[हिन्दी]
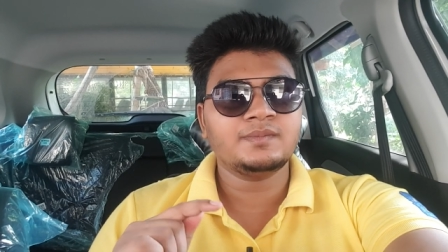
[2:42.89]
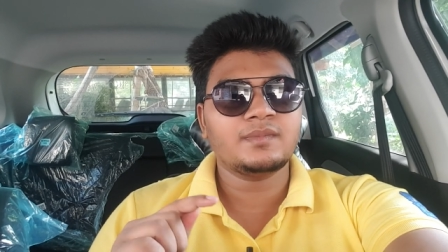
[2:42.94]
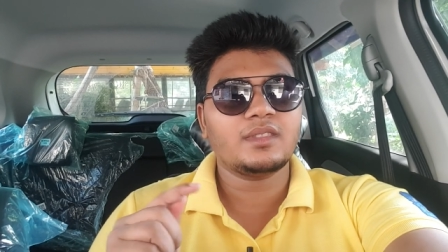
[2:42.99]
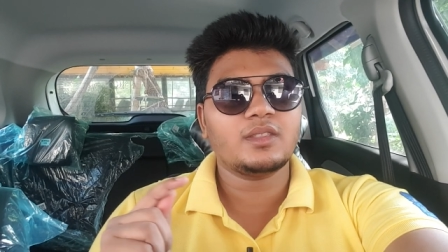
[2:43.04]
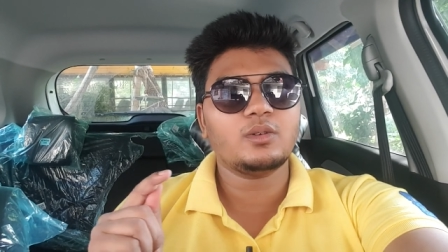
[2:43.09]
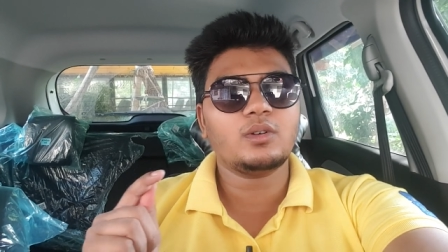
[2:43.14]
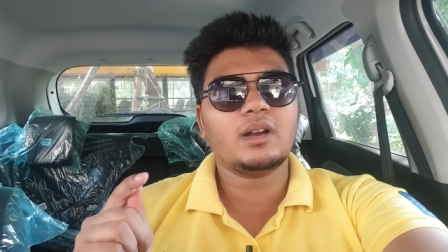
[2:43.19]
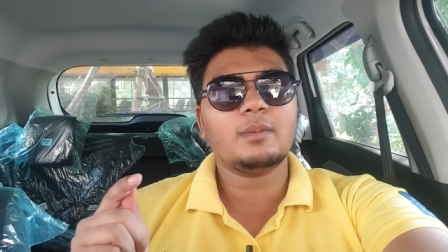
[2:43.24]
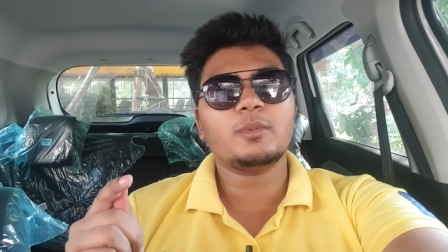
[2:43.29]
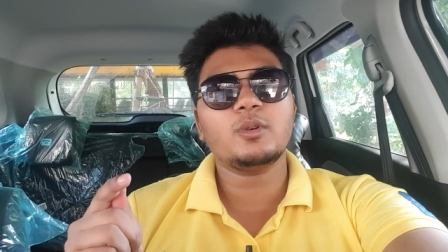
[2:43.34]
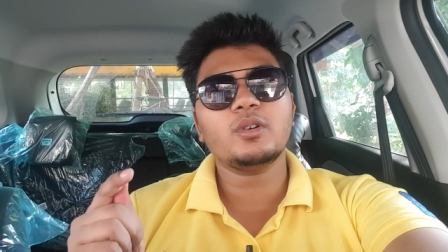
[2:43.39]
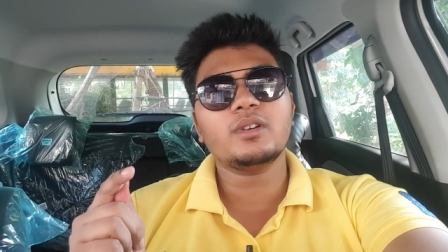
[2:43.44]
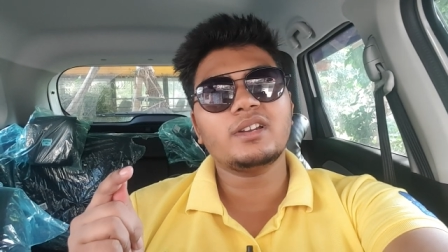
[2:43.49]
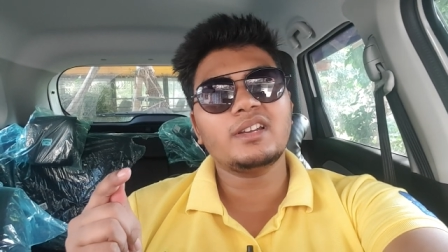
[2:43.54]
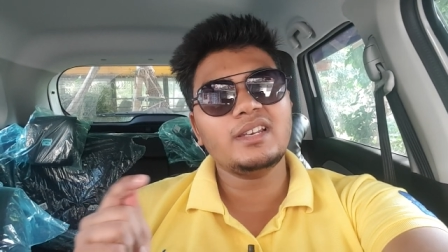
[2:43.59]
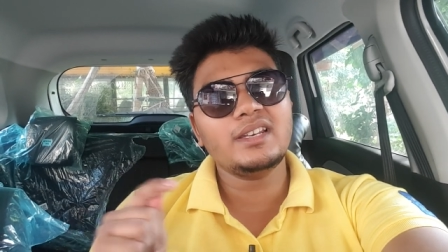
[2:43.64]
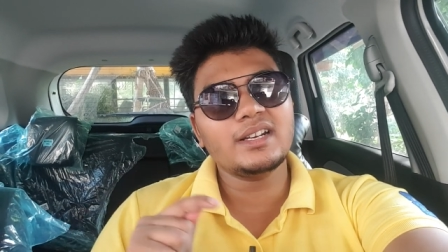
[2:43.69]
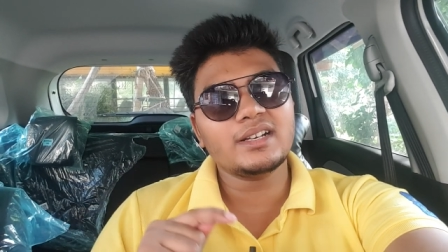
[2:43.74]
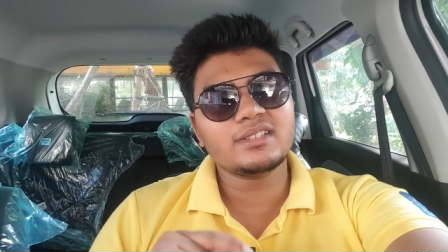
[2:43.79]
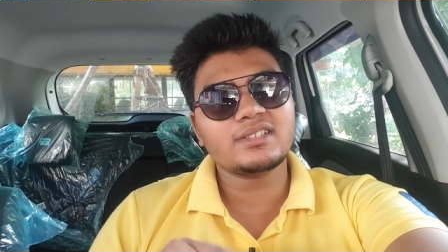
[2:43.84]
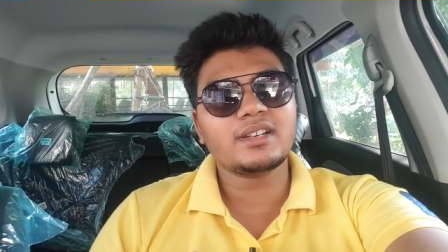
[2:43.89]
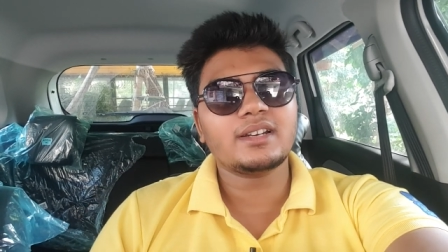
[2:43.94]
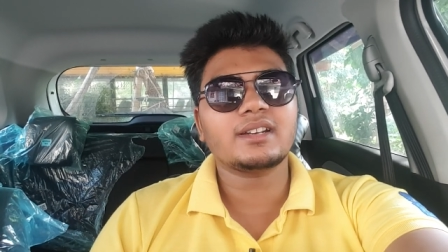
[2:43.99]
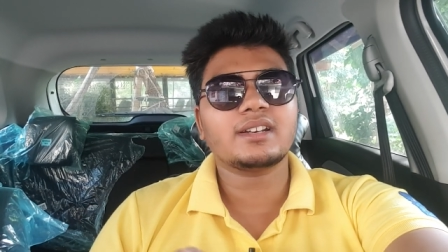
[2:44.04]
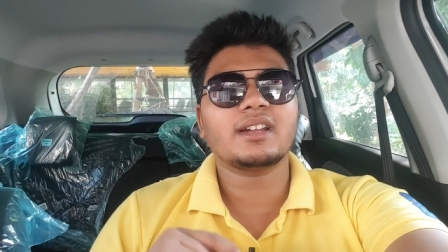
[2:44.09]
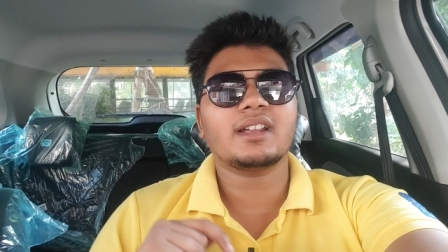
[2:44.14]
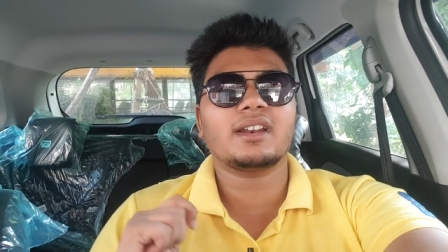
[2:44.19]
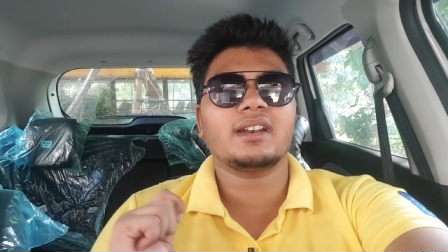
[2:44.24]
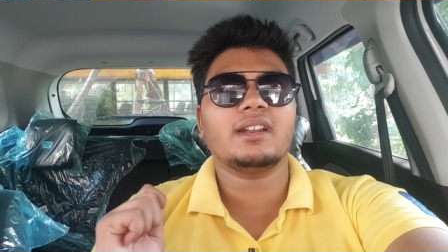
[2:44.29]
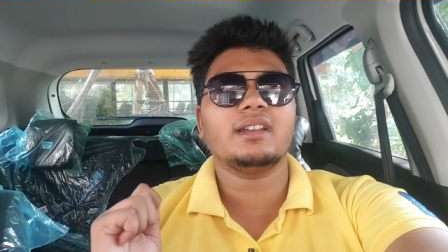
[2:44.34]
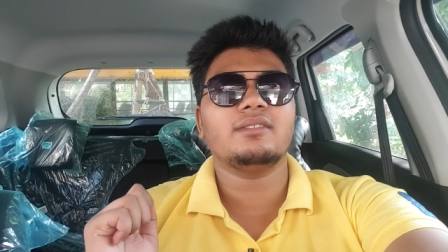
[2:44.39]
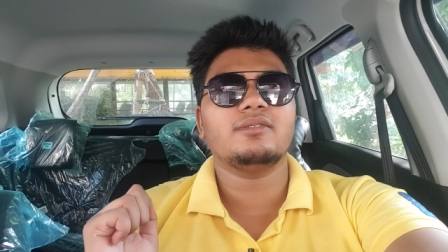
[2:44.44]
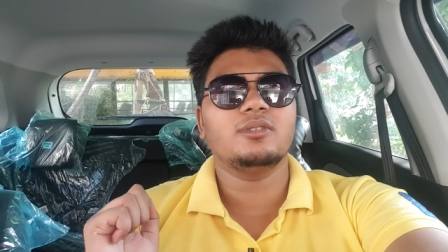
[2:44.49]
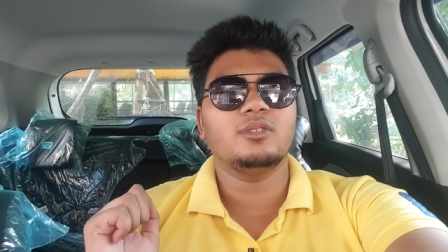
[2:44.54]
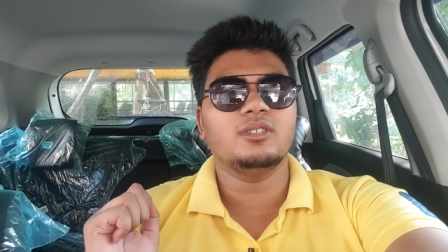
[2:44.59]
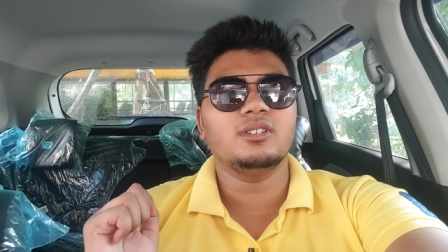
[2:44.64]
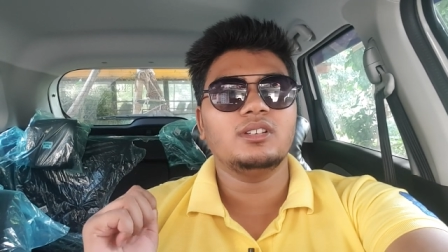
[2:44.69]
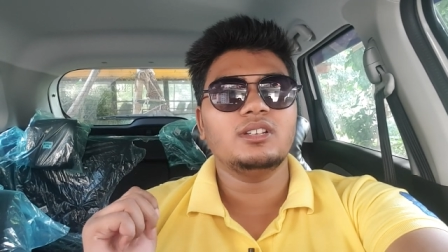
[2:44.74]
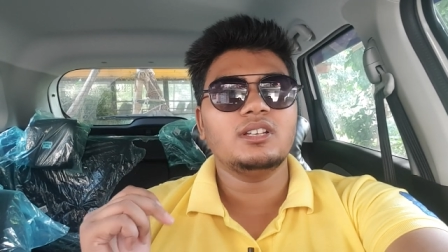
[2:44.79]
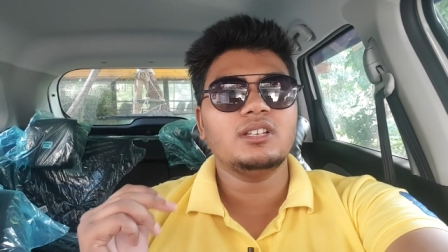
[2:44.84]
तो आपको क्लियर चैट करना है वो
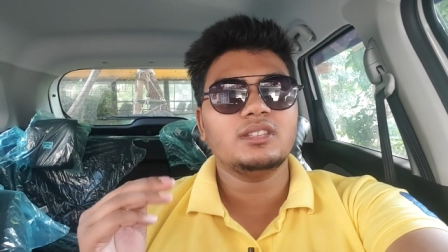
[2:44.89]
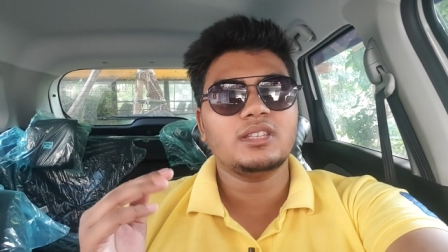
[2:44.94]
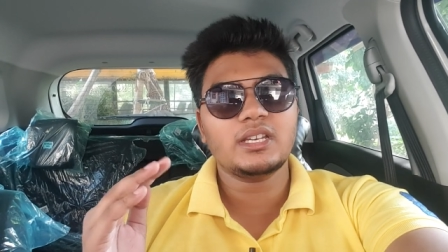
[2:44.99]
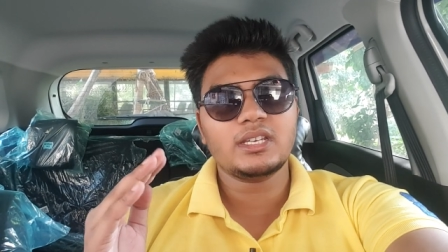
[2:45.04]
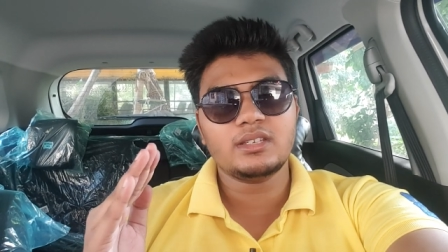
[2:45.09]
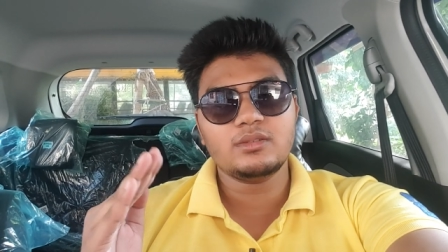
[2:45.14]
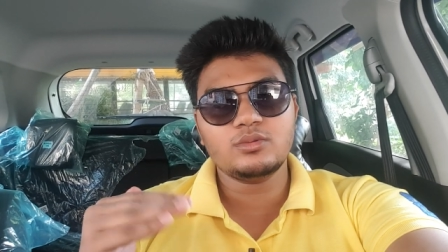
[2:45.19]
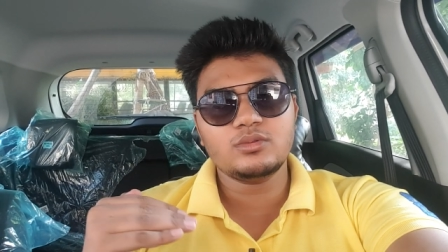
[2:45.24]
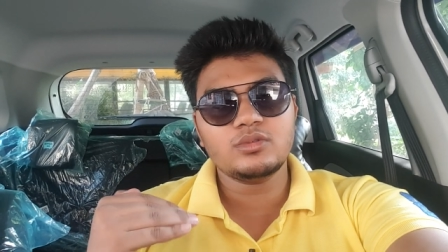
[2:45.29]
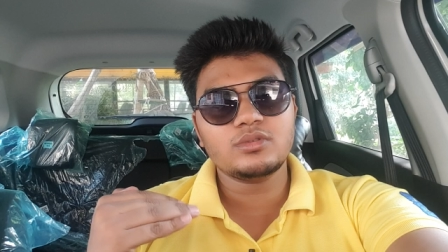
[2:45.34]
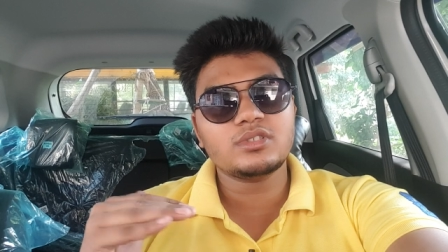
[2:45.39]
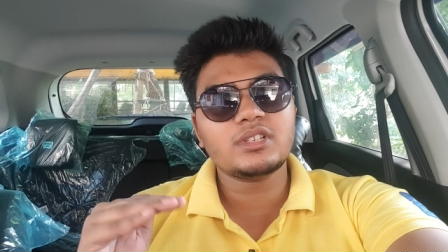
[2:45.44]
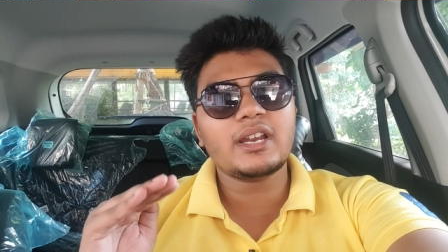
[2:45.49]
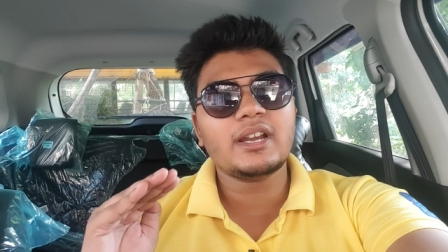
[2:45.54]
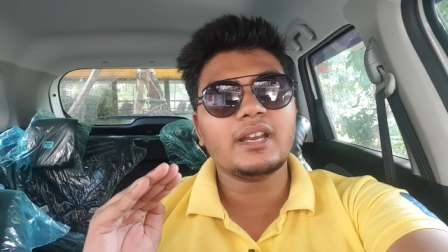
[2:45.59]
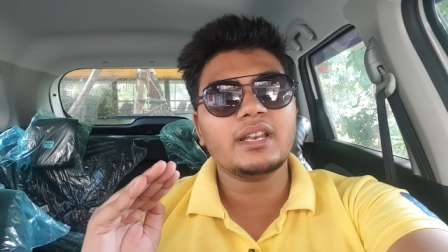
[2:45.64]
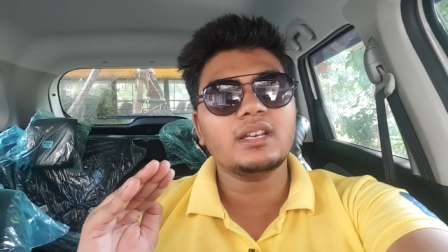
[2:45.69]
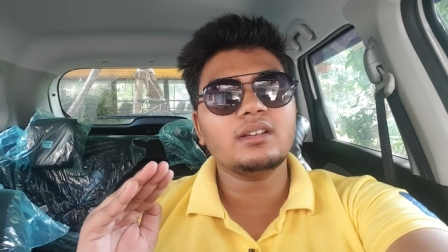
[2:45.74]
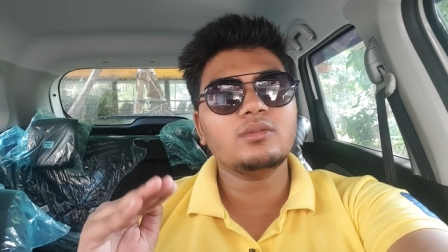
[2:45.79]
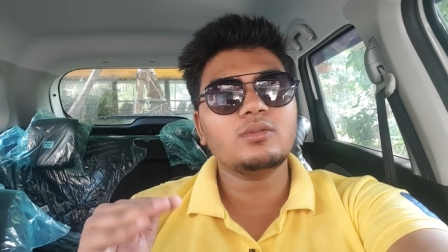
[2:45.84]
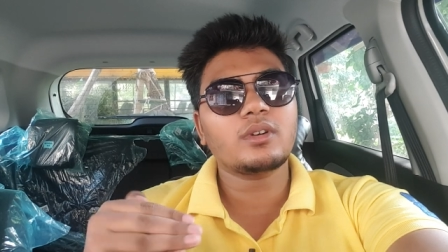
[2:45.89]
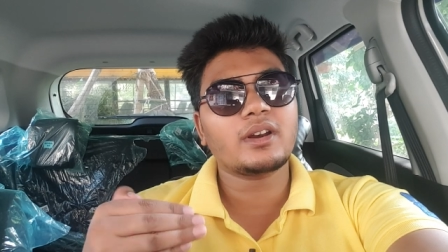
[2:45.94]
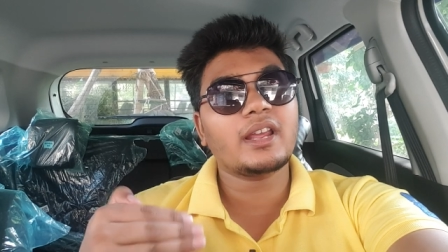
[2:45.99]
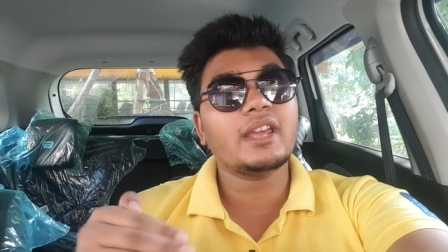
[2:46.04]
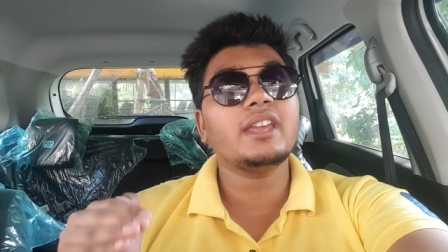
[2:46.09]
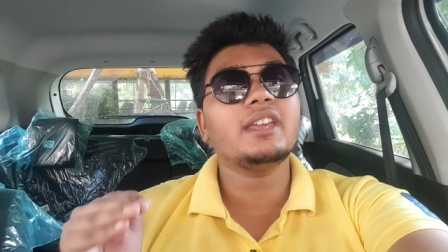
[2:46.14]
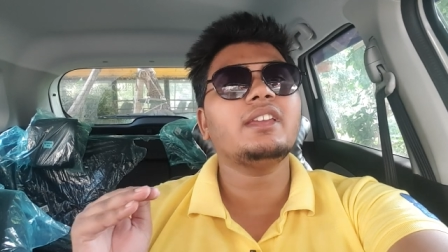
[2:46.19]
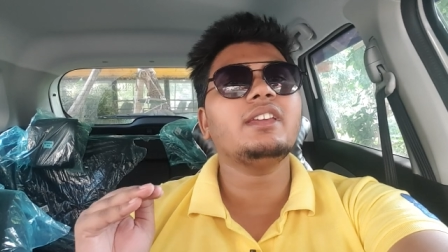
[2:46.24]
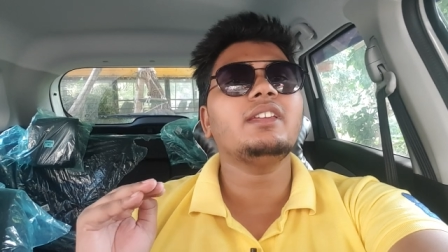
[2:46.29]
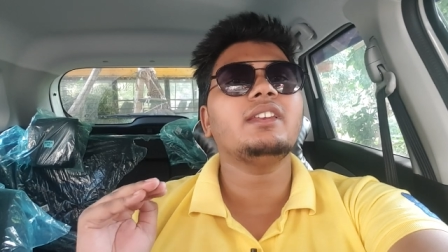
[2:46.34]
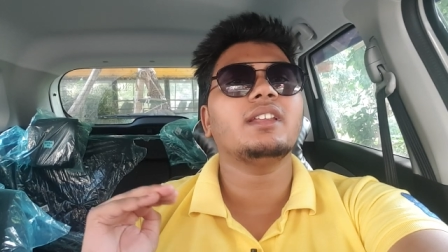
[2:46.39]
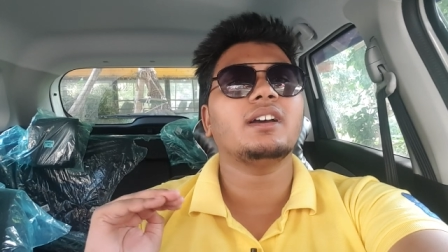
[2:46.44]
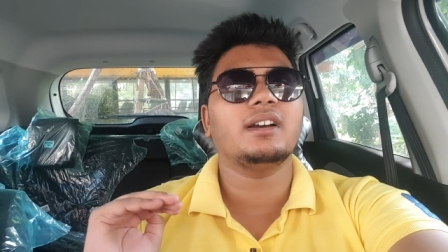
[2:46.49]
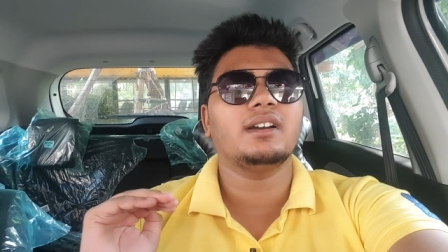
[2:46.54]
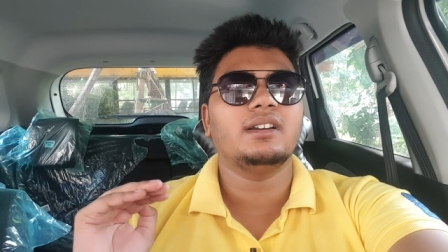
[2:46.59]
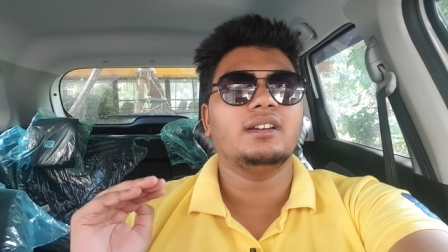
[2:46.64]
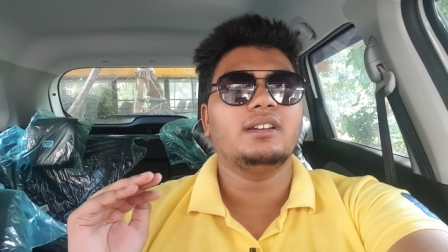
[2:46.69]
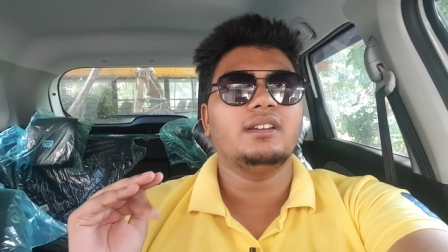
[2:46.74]
ताकि वो जो चैट है ना वो रहे ही ना